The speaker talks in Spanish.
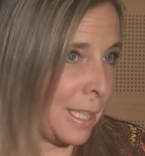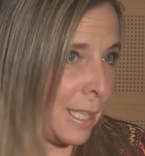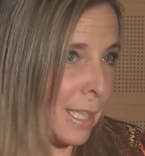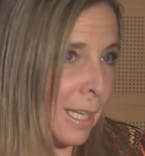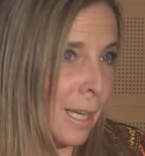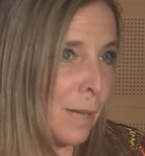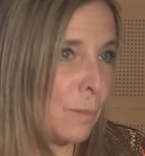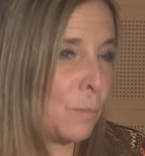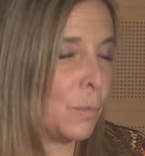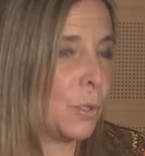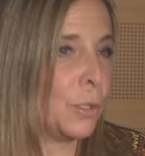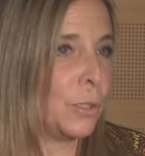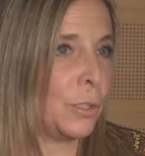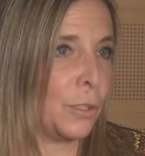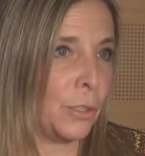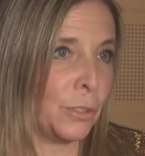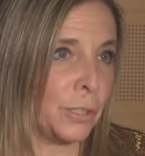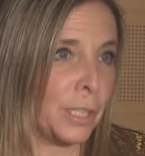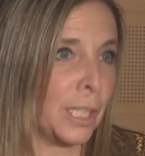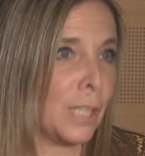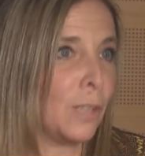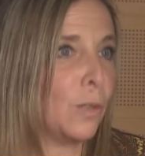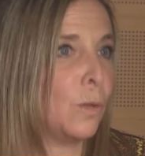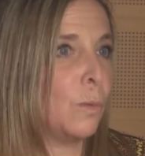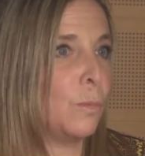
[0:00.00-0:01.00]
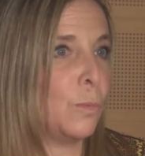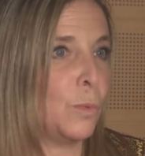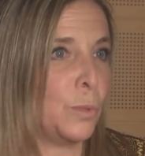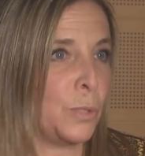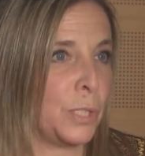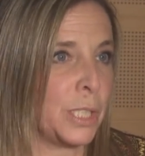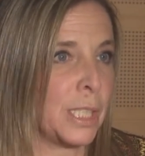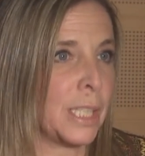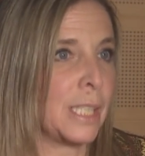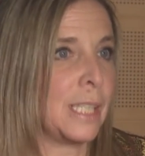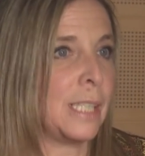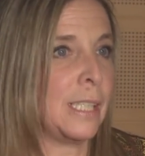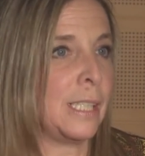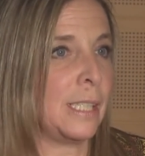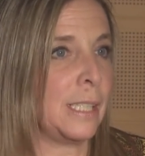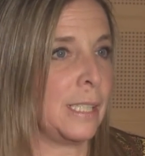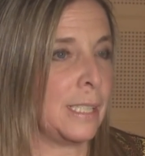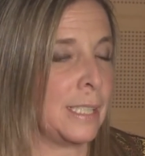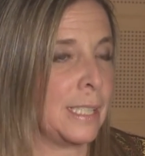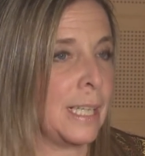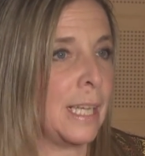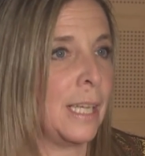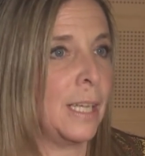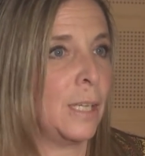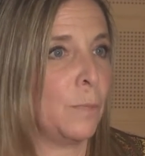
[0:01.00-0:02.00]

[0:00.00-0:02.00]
digamos, no tengo mucha,